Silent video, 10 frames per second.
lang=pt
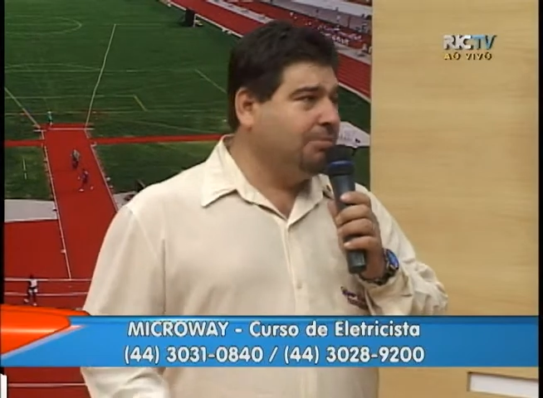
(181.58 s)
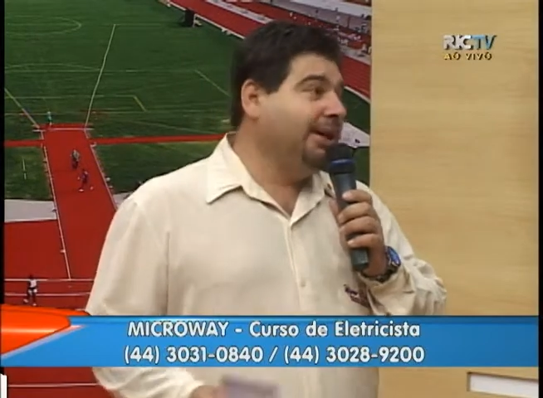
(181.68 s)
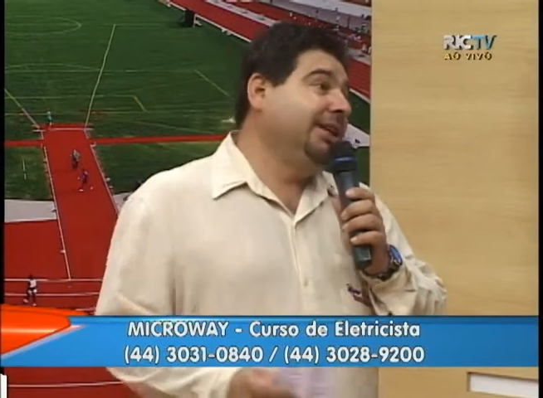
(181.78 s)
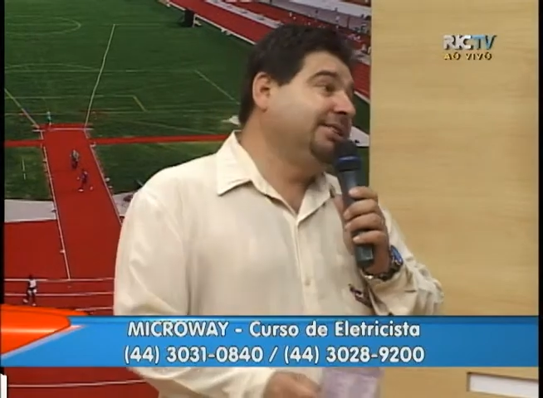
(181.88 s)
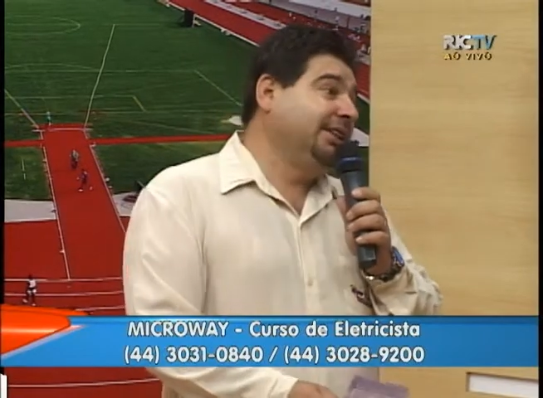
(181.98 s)

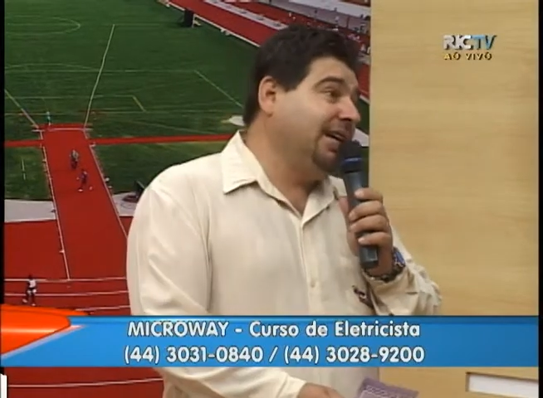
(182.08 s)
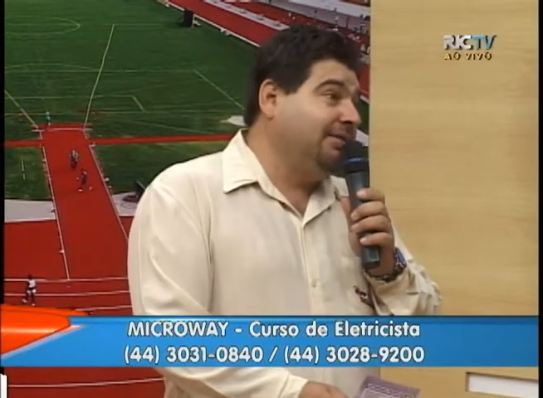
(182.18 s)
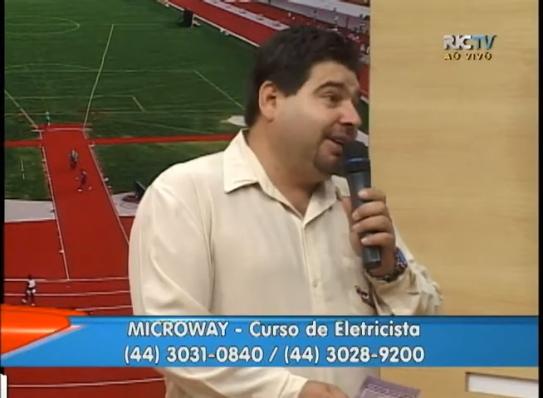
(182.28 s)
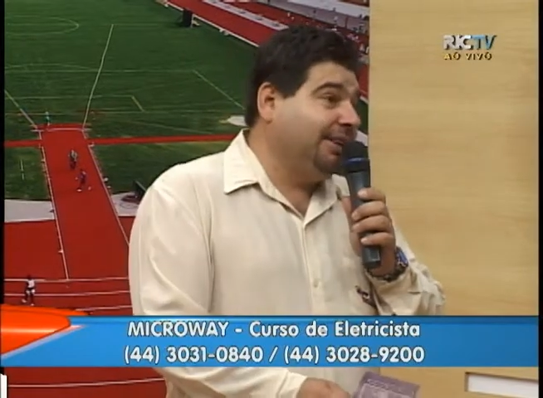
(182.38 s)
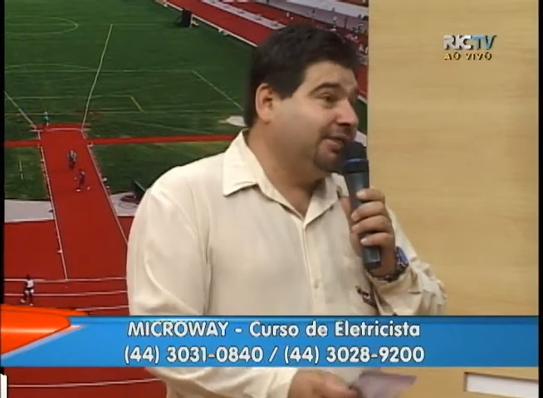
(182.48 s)
mas daí você já
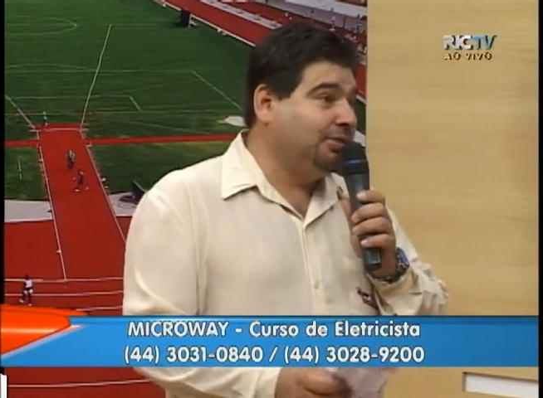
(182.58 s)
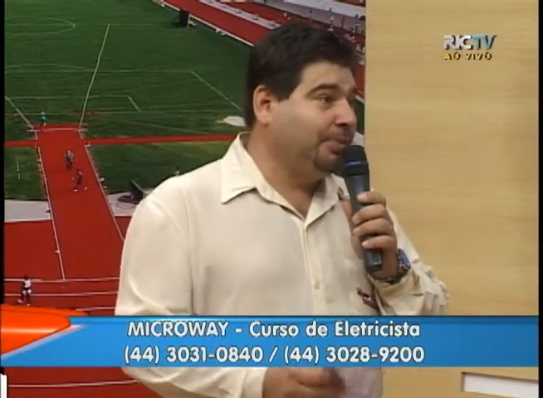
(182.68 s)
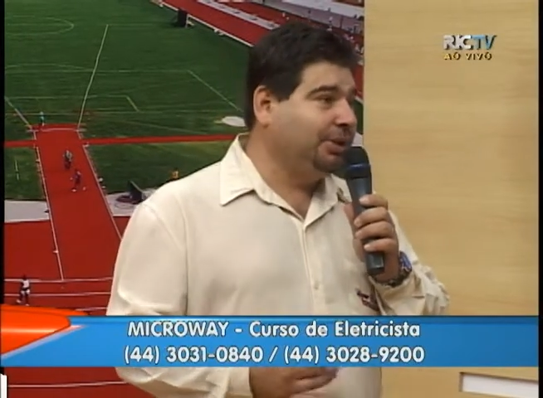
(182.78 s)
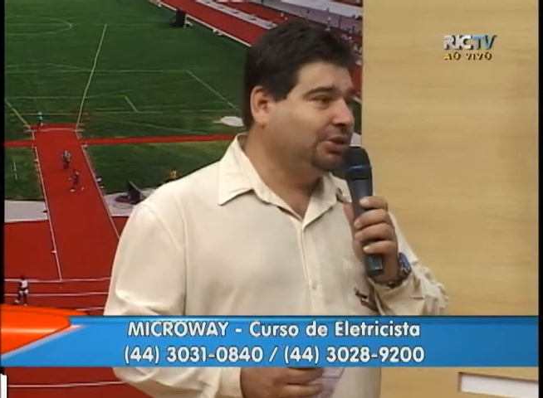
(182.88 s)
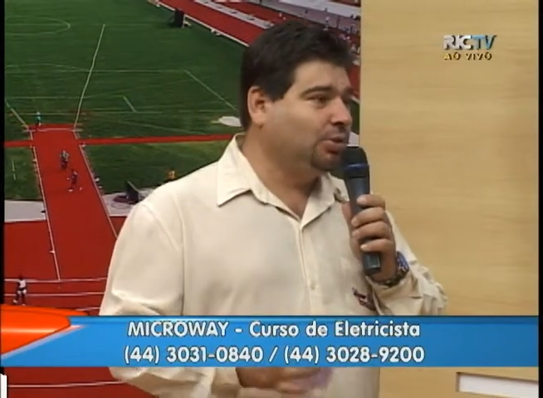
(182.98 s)
não vai ter
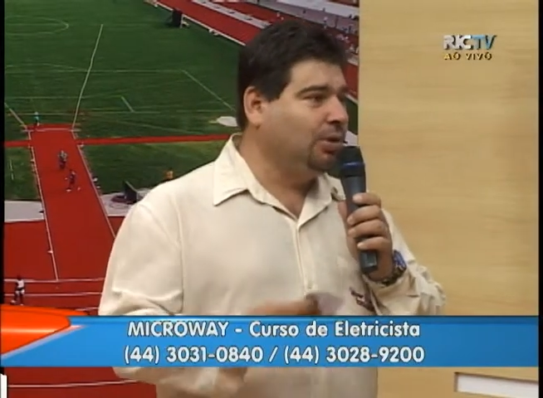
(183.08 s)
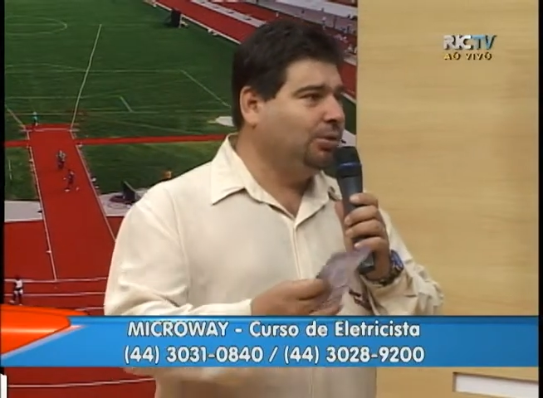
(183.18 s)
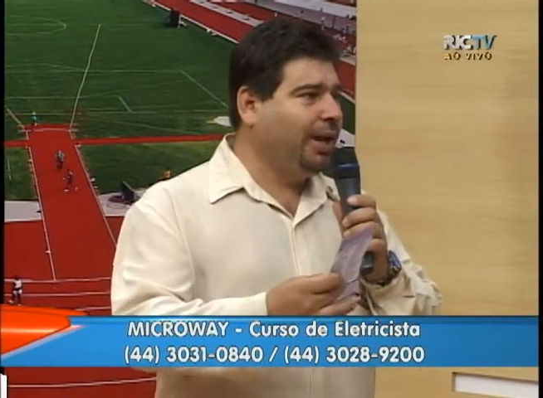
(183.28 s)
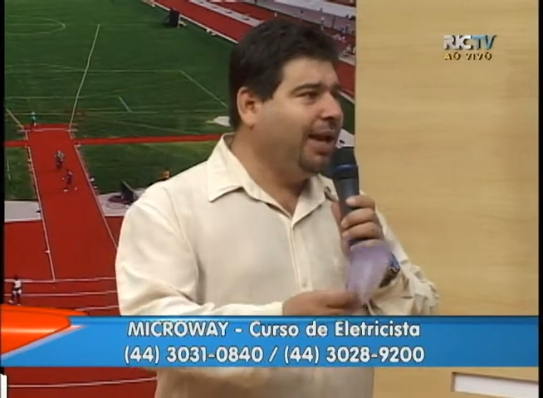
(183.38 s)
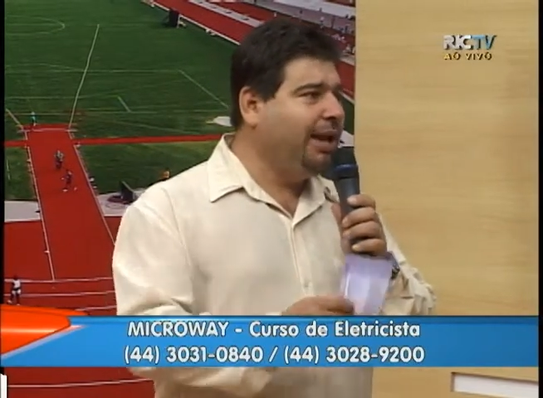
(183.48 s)
super
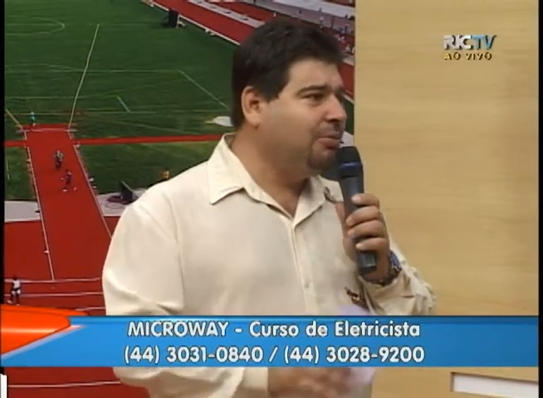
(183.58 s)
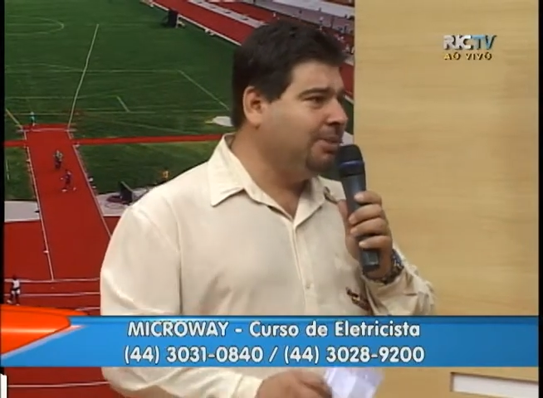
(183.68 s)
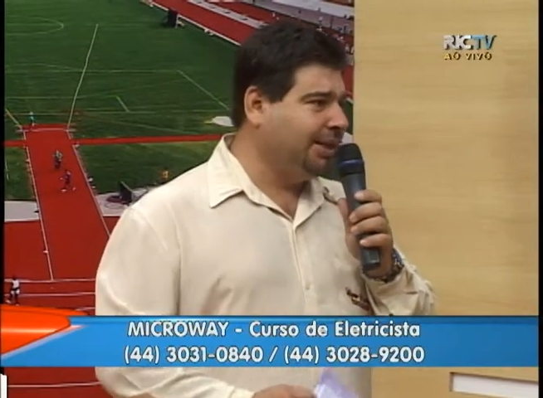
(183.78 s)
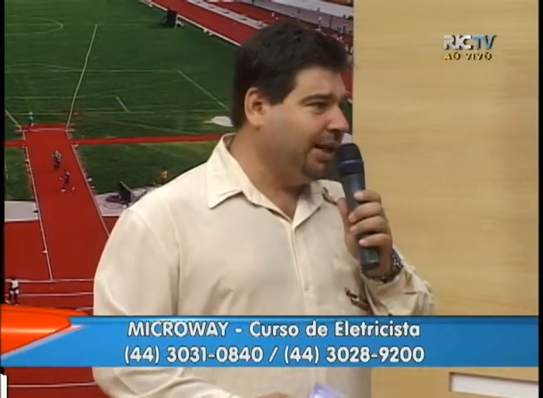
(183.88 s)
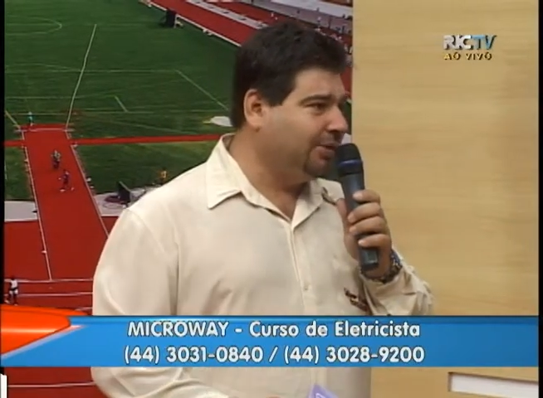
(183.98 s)
desconto e o
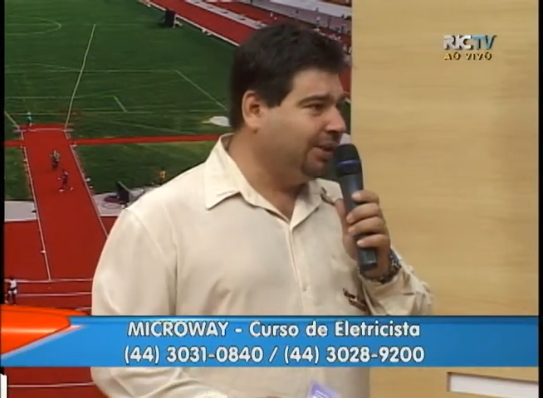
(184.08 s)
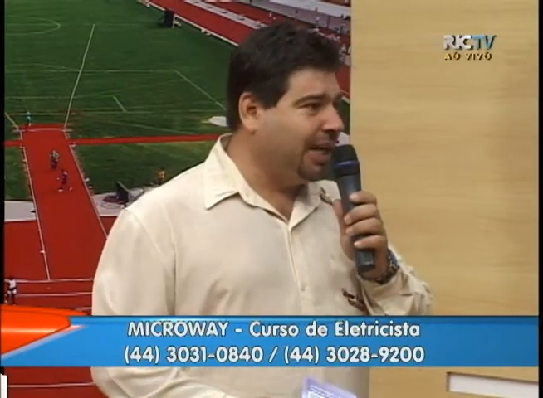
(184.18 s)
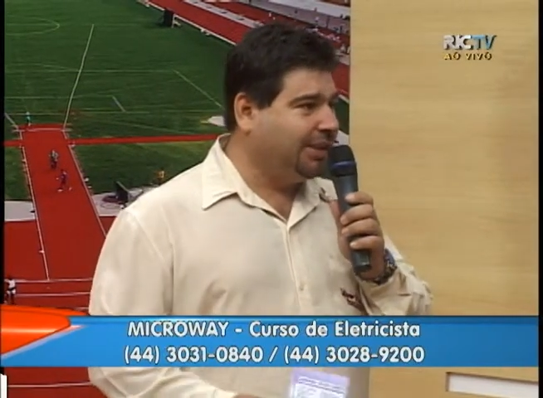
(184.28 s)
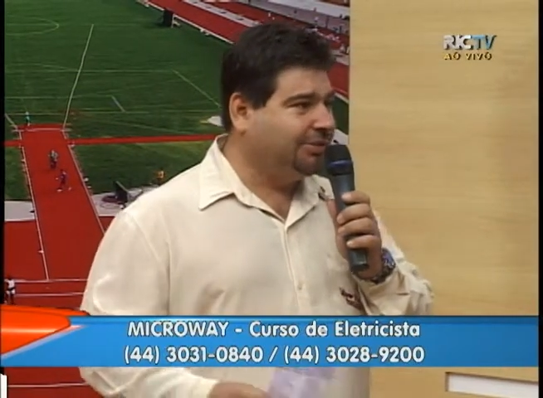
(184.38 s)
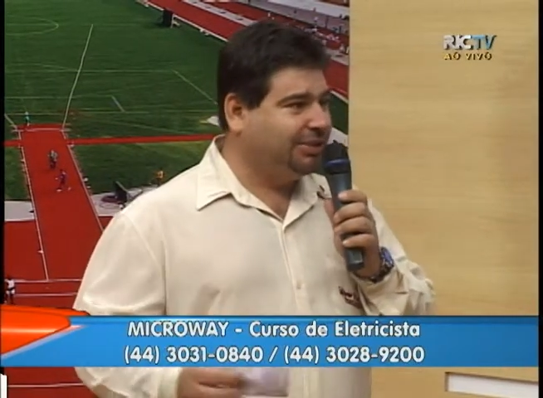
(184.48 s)
material
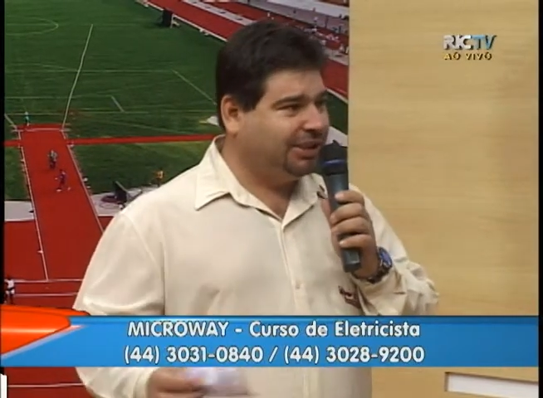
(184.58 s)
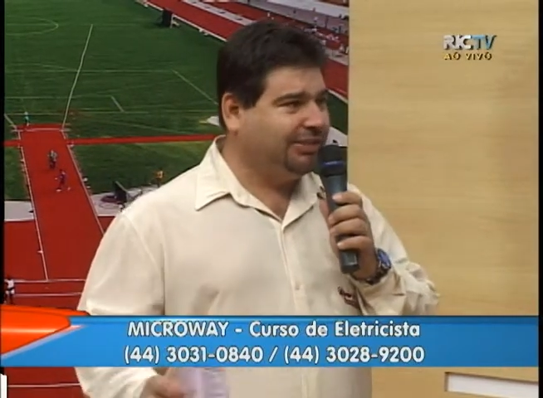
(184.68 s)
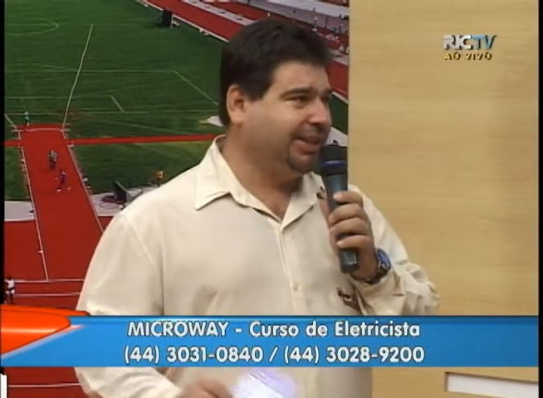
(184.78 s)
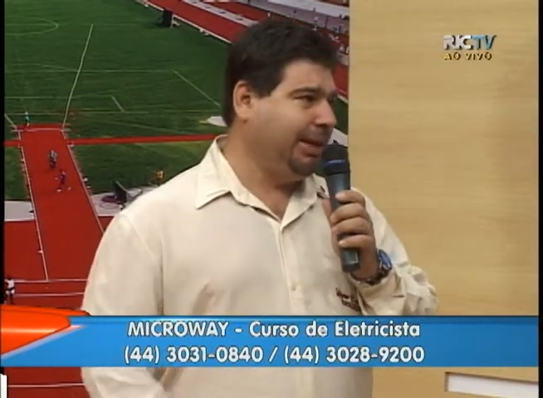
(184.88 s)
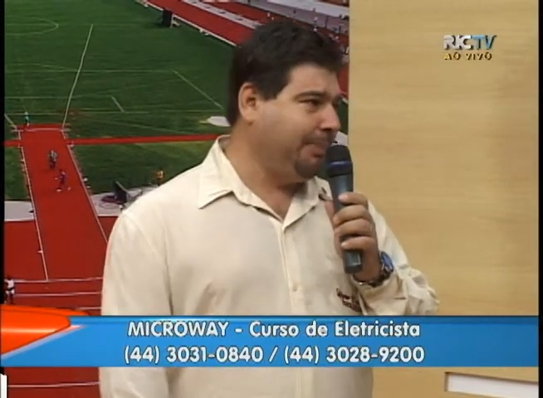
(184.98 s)
didático você já
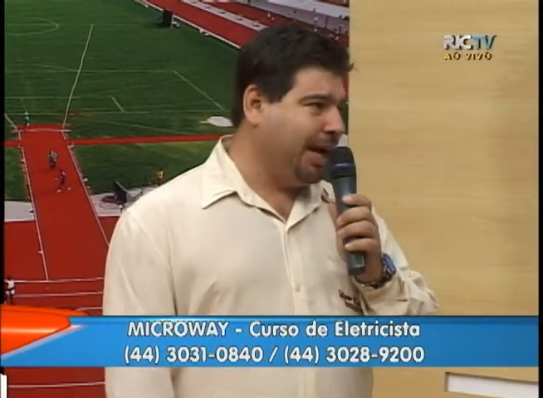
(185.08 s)
vai ter que